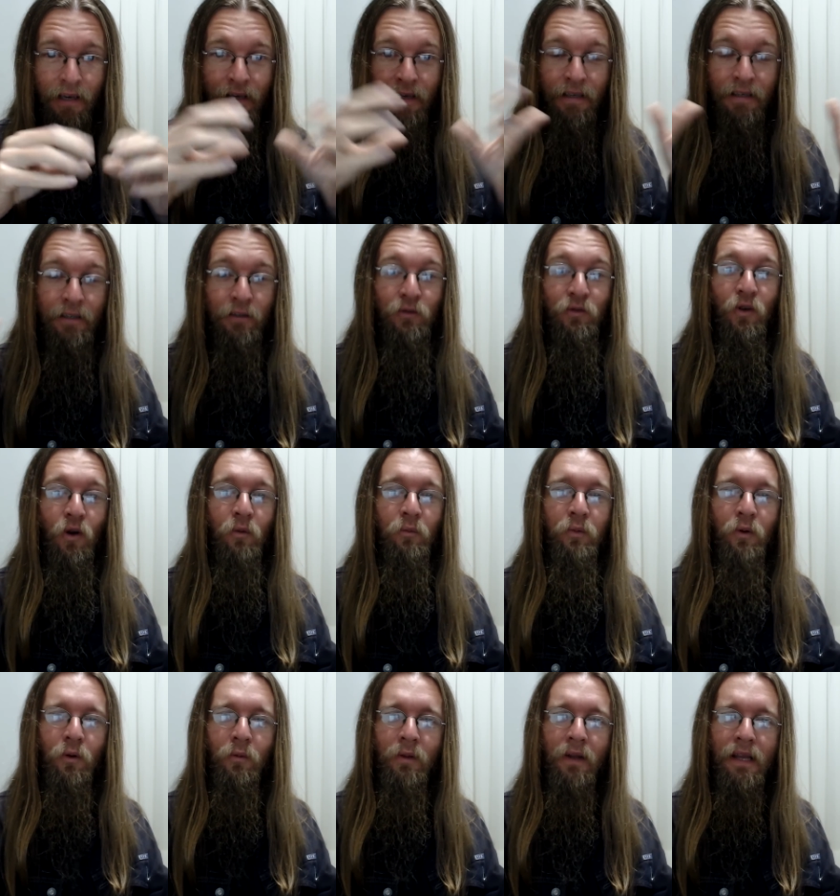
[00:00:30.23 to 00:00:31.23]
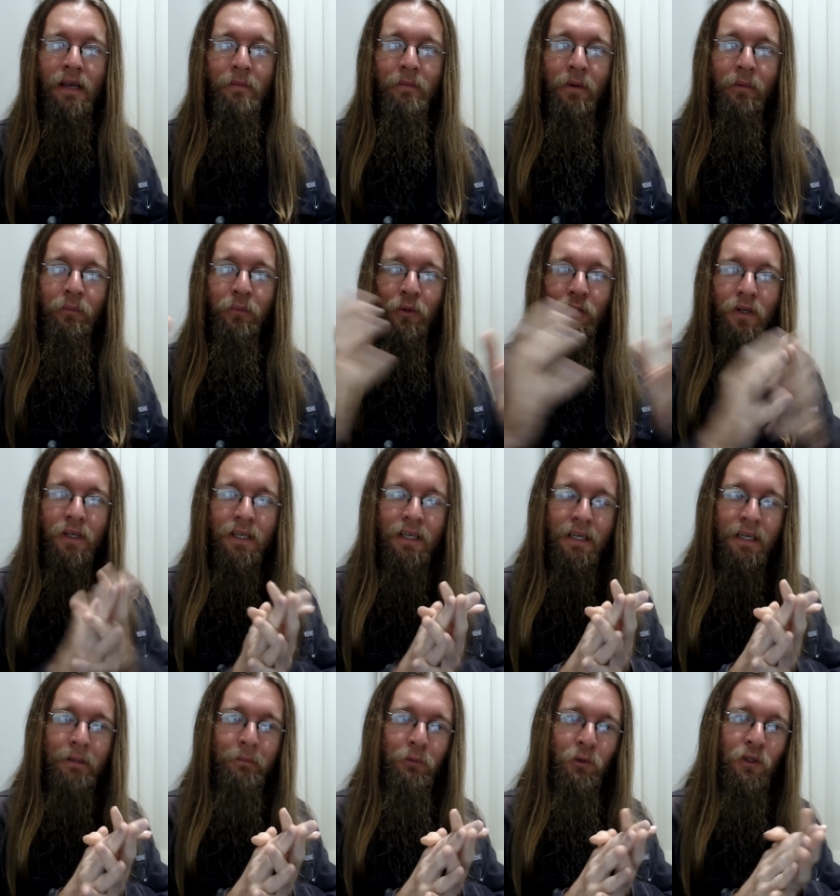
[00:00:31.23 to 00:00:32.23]
E isso é um problema,
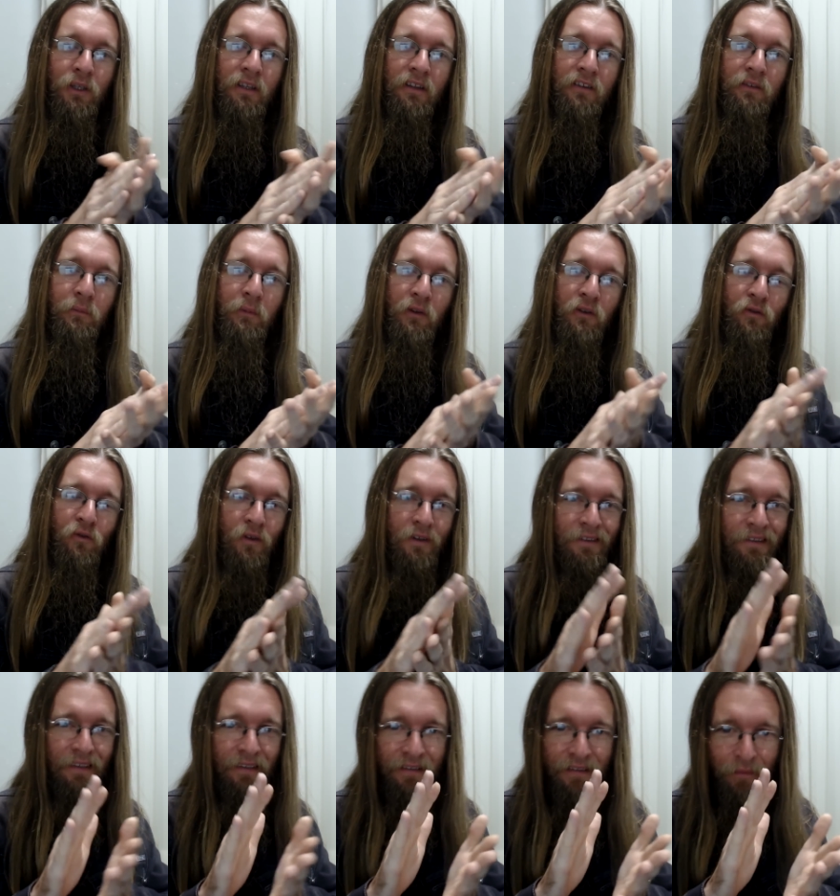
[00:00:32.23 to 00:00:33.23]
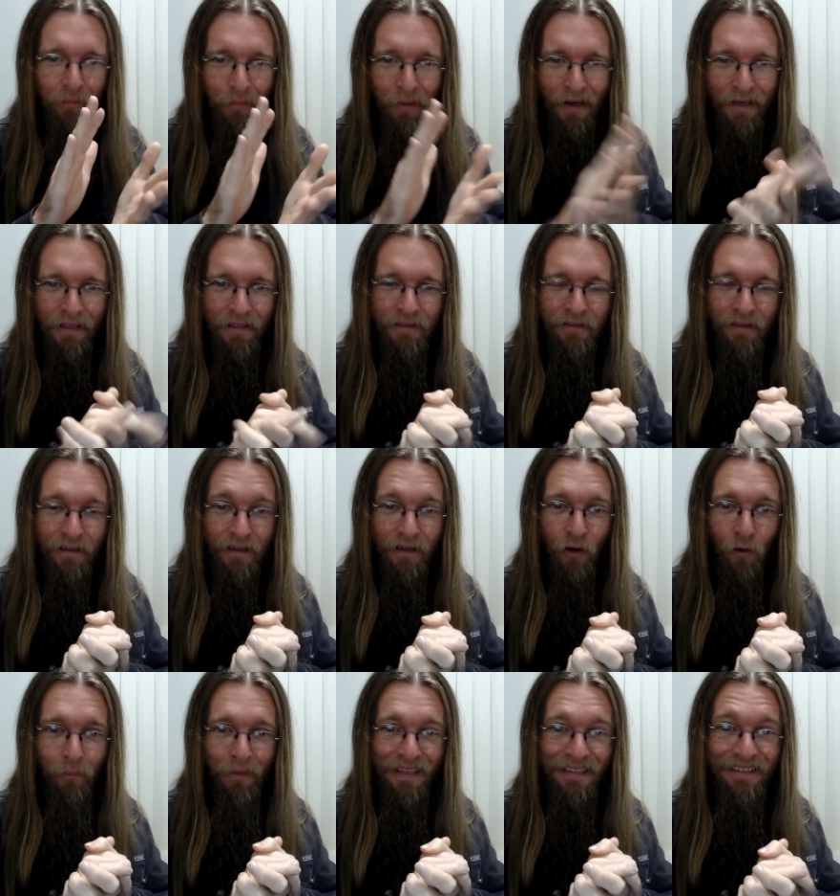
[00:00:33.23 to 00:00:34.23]
porque muitas pessoas nesse país
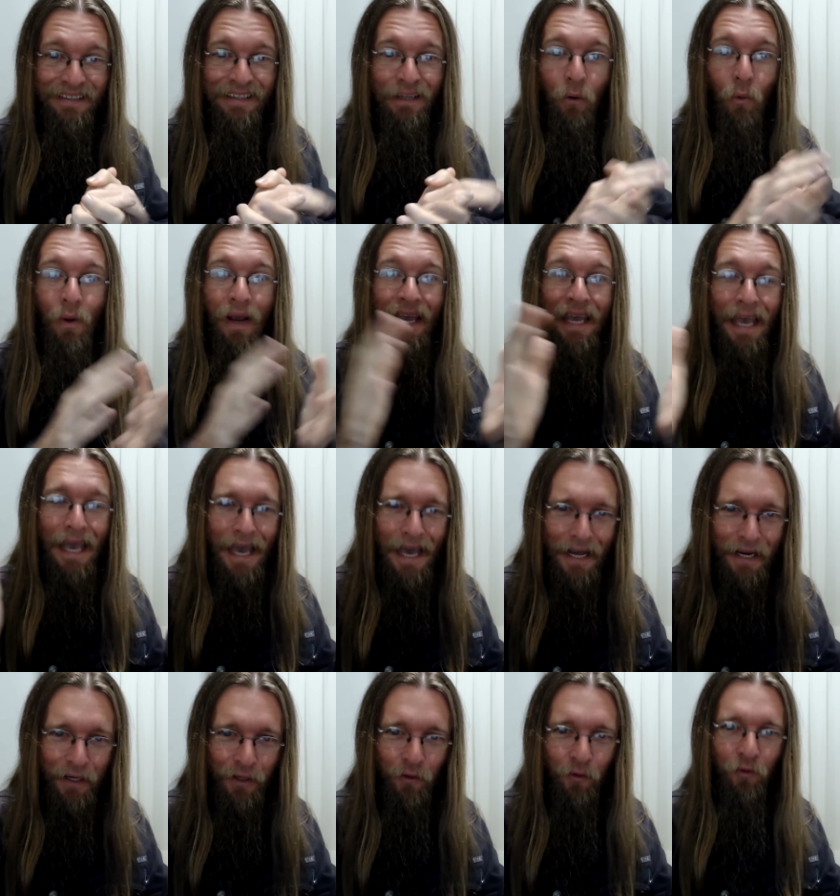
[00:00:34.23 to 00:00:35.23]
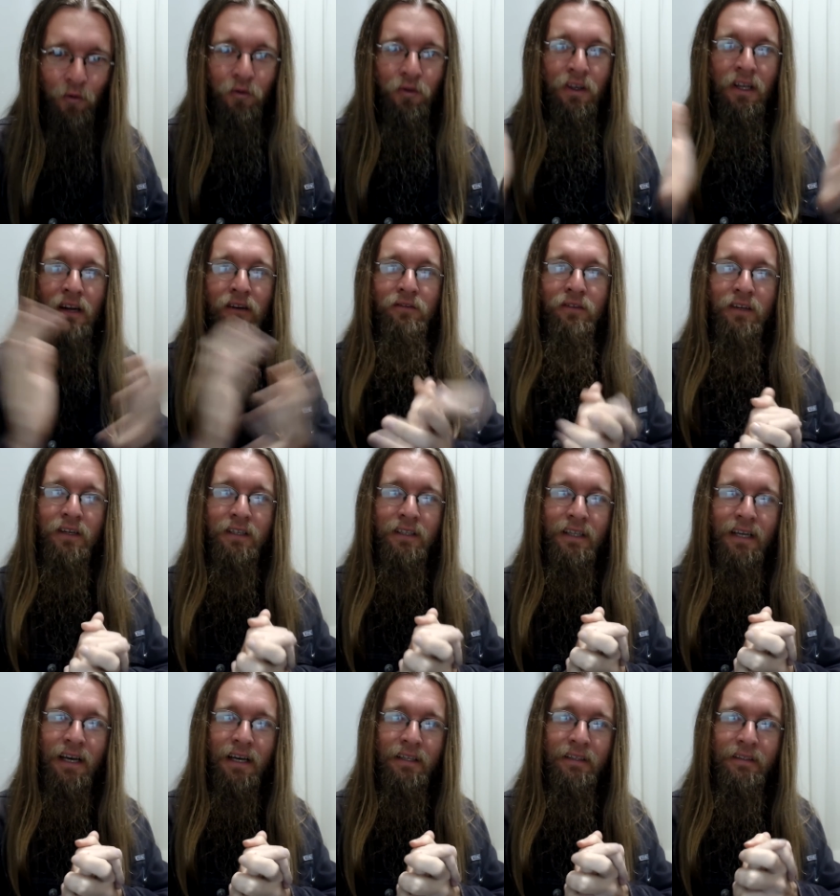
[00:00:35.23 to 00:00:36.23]
realmente não querem ouvir a
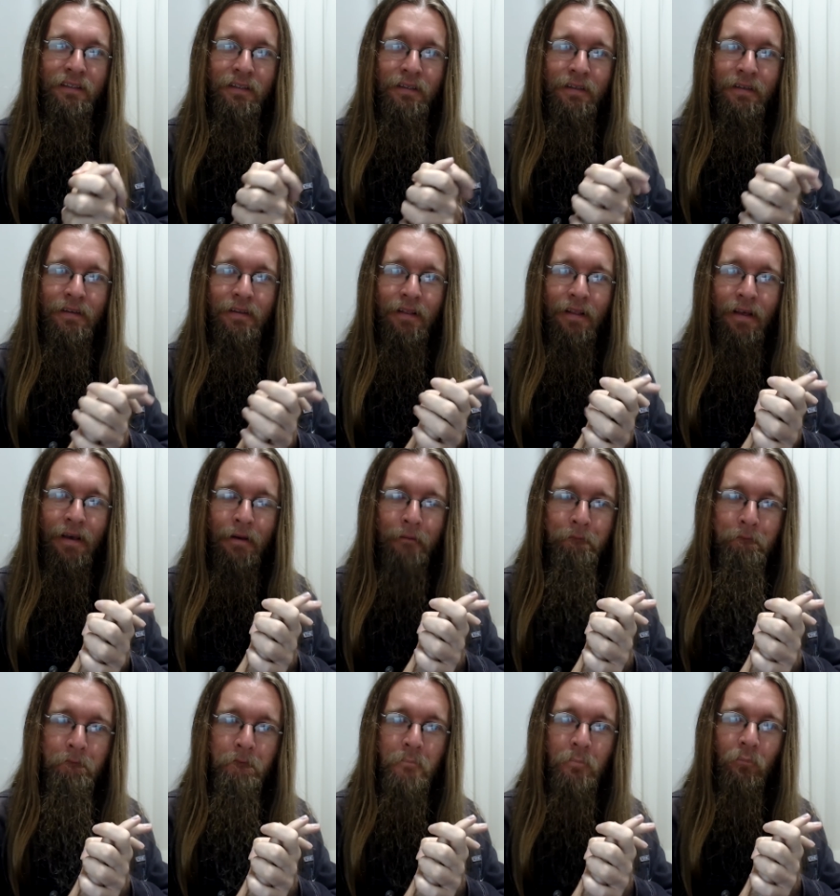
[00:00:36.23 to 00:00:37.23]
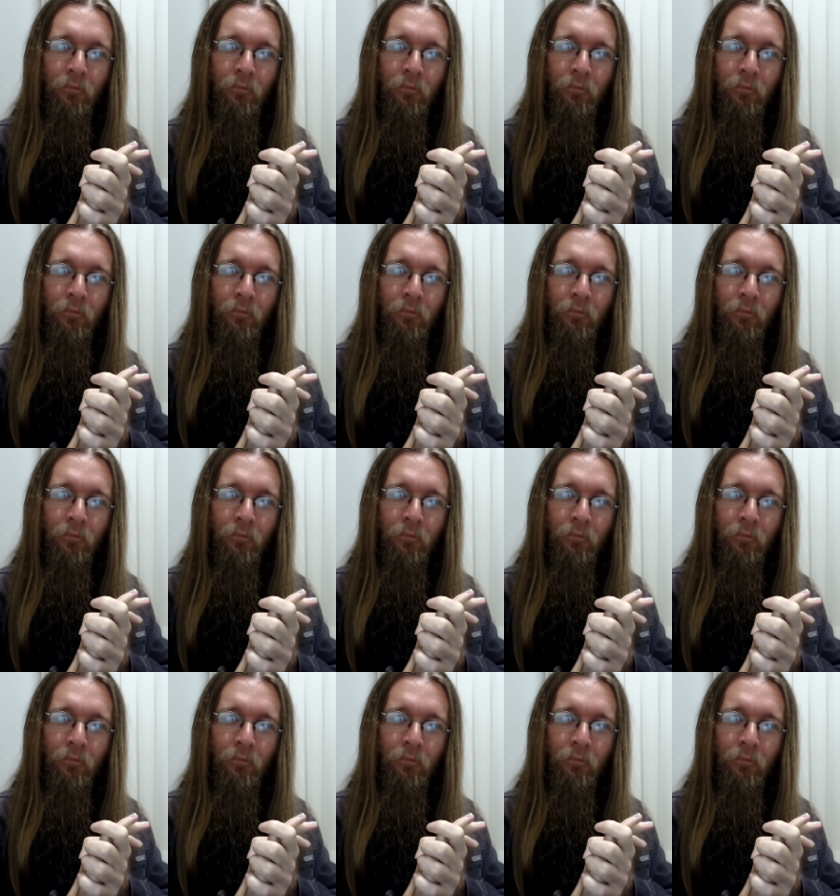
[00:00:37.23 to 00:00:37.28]
verdade. Né?